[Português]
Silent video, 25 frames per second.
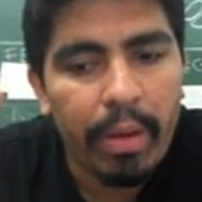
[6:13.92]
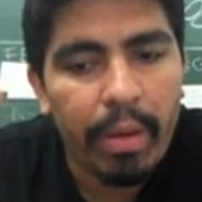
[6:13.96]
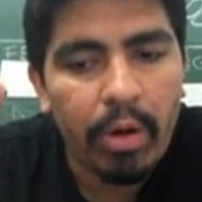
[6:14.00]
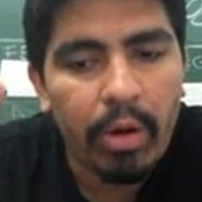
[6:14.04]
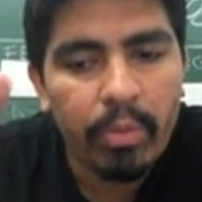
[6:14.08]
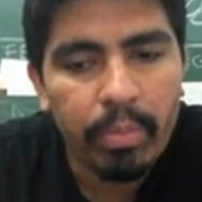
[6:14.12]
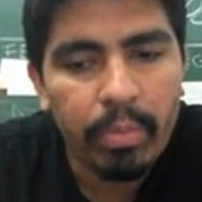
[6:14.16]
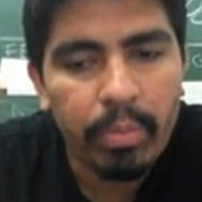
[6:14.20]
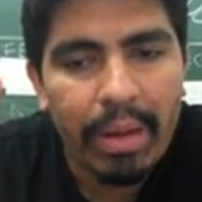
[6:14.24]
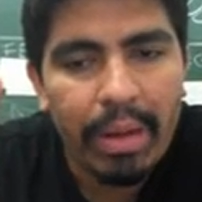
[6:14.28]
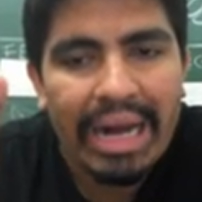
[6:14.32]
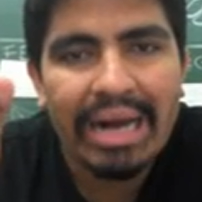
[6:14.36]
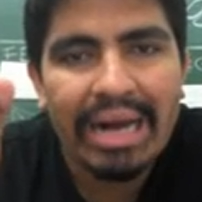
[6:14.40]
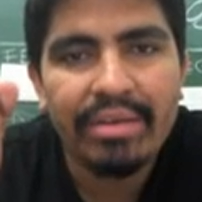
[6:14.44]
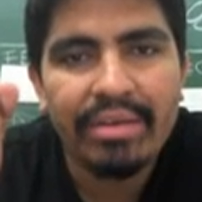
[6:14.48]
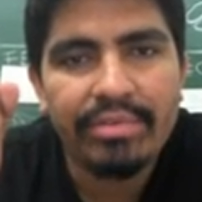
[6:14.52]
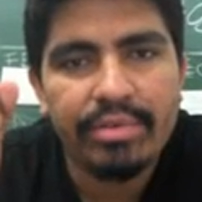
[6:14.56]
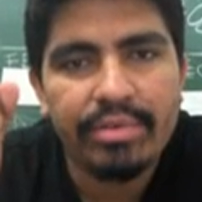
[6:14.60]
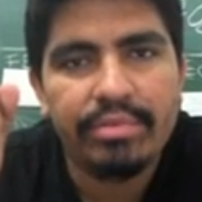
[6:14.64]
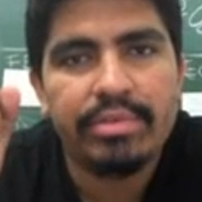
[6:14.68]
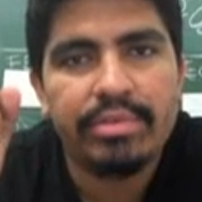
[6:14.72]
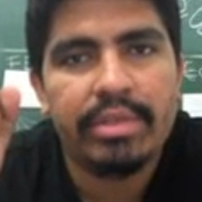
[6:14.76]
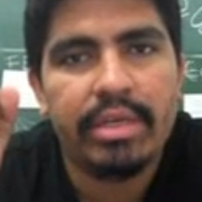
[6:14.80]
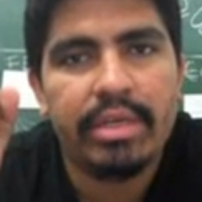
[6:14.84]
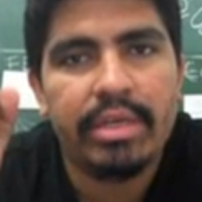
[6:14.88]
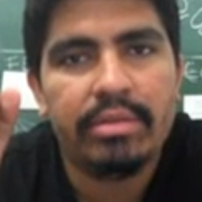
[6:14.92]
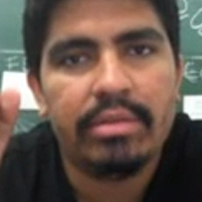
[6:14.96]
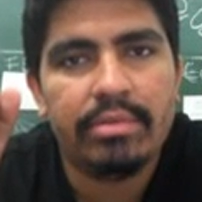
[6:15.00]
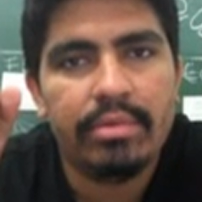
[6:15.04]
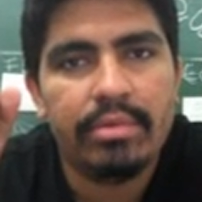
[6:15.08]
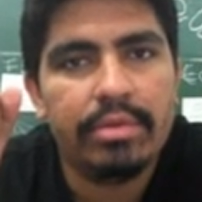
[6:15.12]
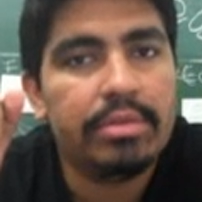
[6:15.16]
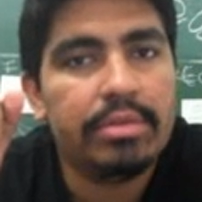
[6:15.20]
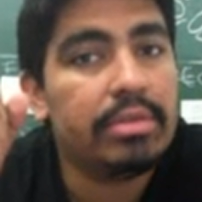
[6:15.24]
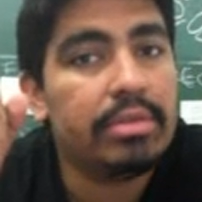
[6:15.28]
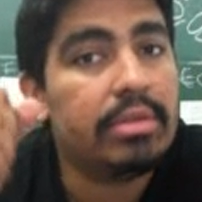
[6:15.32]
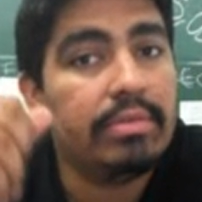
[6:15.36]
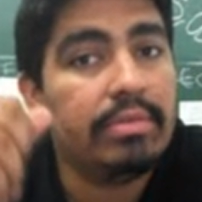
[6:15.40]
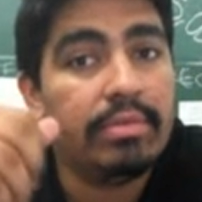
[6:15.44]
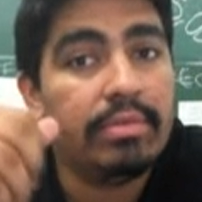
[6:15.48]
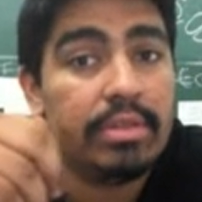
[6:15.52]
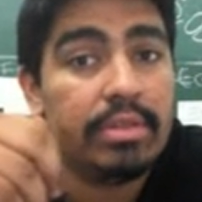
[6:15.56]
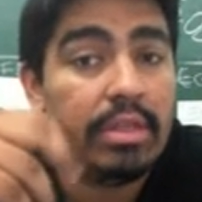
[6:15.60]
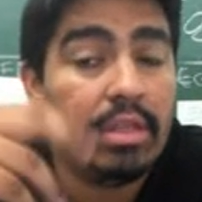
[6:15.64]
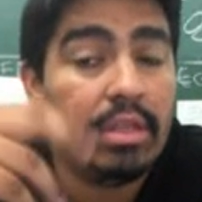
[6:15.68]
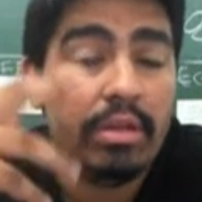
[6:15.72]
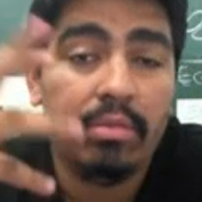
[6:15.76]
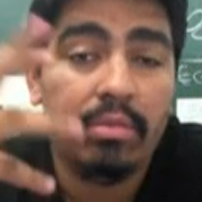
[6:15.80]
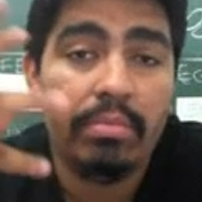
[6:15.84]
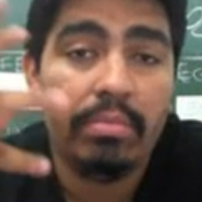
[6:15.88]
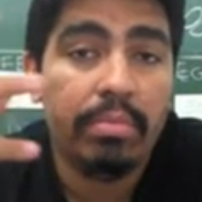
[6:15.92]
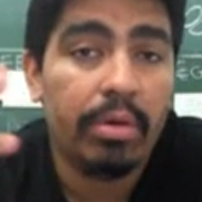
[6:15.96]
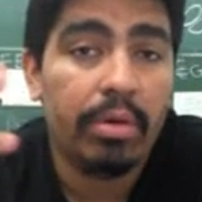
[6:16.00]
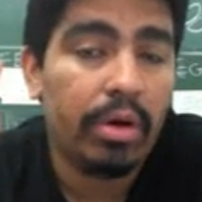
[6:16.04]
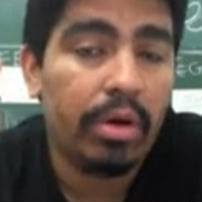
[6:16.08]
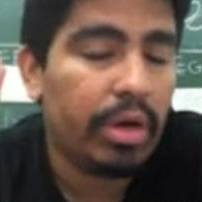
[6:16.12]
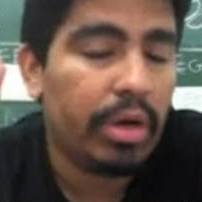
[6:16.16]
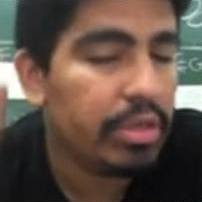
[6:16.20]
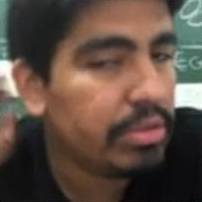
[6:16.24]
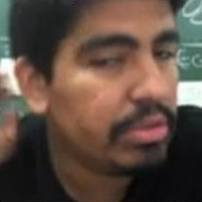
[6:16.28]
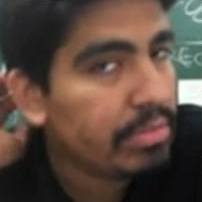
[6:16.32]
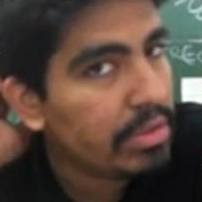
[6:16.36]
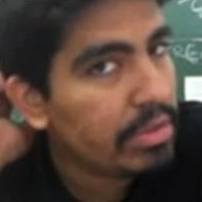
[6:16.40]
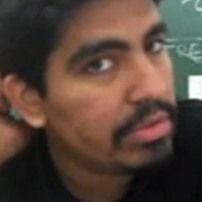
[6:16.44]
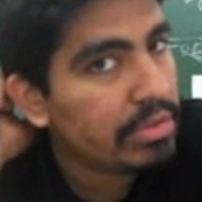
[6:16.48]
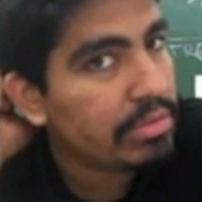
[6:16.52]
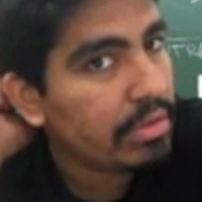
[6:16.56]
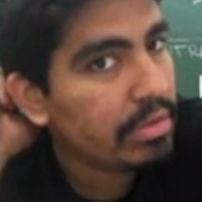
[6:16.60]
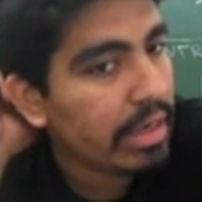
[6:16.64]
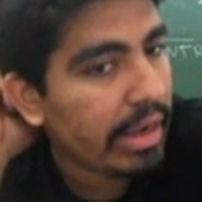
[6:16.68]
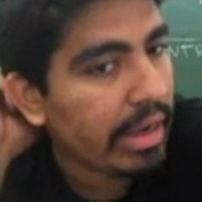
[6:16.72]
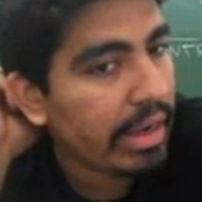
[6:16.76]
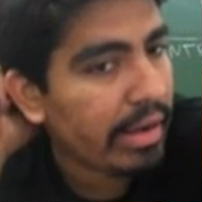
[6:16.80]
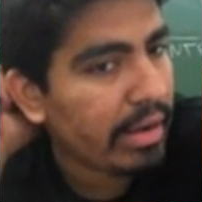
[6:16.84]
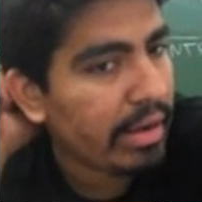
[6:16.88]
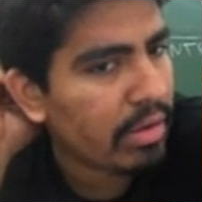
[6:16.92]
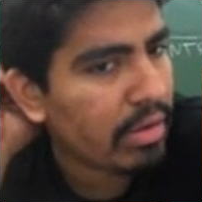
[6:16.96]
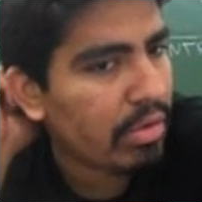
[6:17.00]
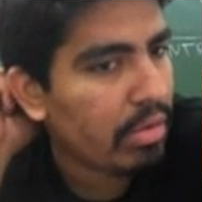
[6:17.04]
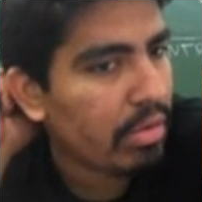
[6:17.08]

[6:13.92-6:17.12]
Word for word: palpável, certo? Coisas que você não pode mensurar,